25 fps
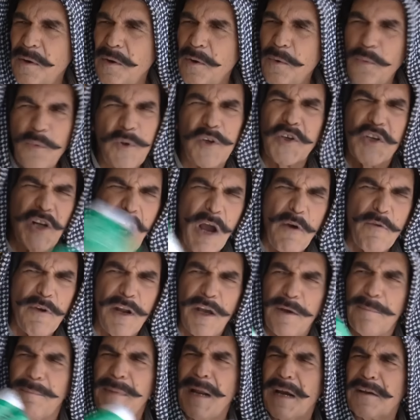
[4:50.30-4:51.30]
وشلون
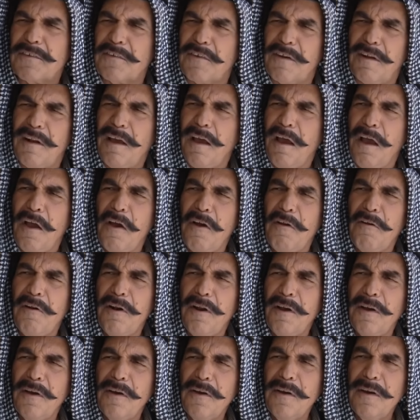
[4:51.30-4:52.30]
ابنك طلال؟
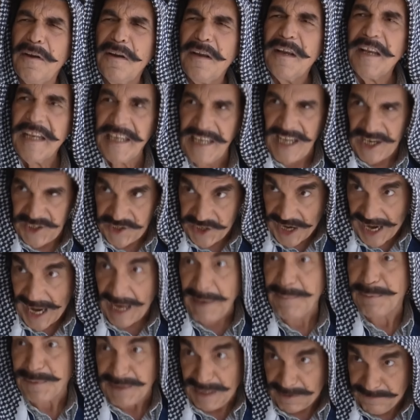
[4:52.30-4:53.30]
نجح
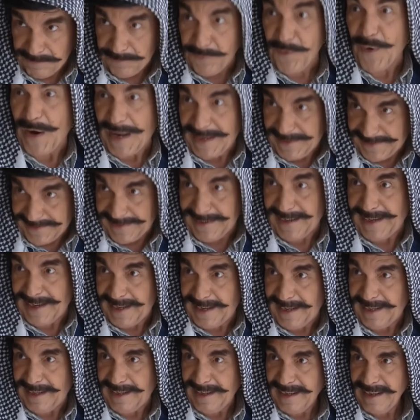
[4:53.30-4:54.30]
بصفه
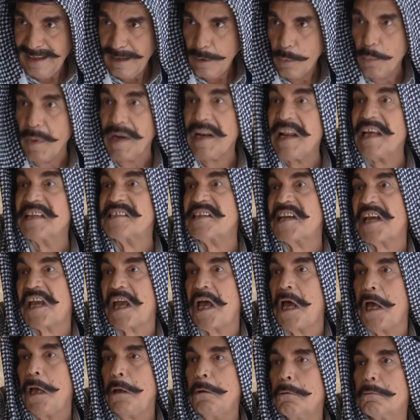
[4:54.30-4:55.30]
هالسنة ولا
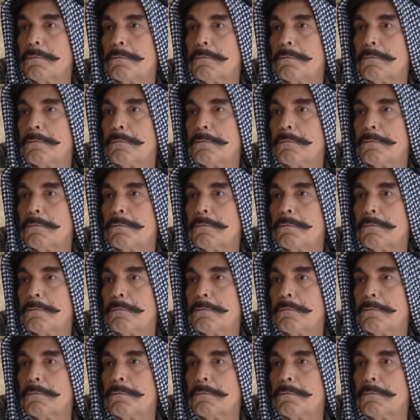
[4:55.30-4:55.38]
سقط؟